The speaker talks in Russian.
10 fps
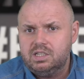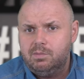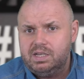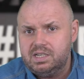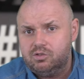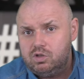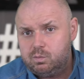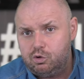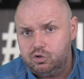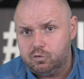либо тех, кто
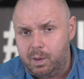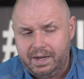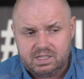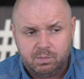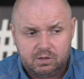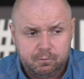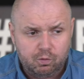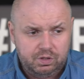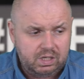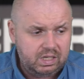использует используют в паре
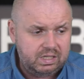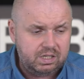смартфон и